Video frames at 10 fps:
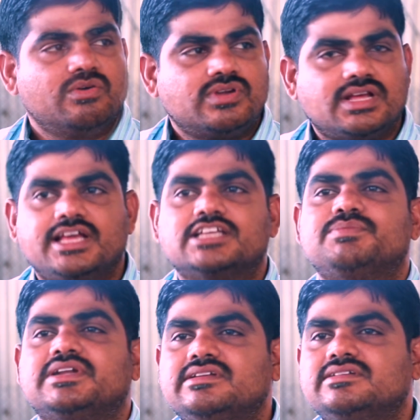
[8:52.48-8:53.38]
ఉన్న
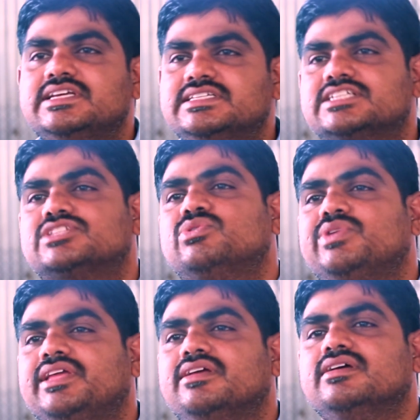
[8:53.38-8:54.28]
ఎక్స్పర్ట్
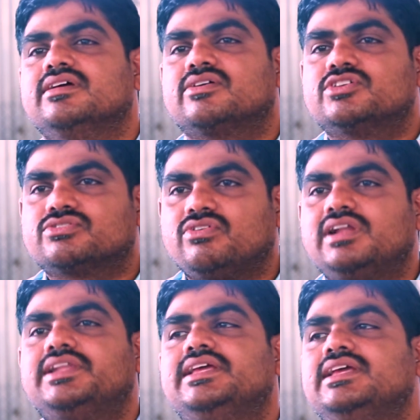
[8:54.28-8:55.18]
టీచర్స్తోని కొంచెం
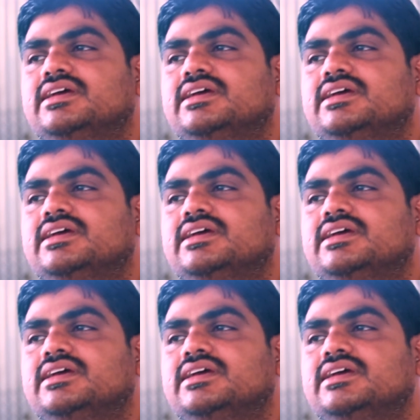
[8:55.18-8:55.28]
క్వాలిటీ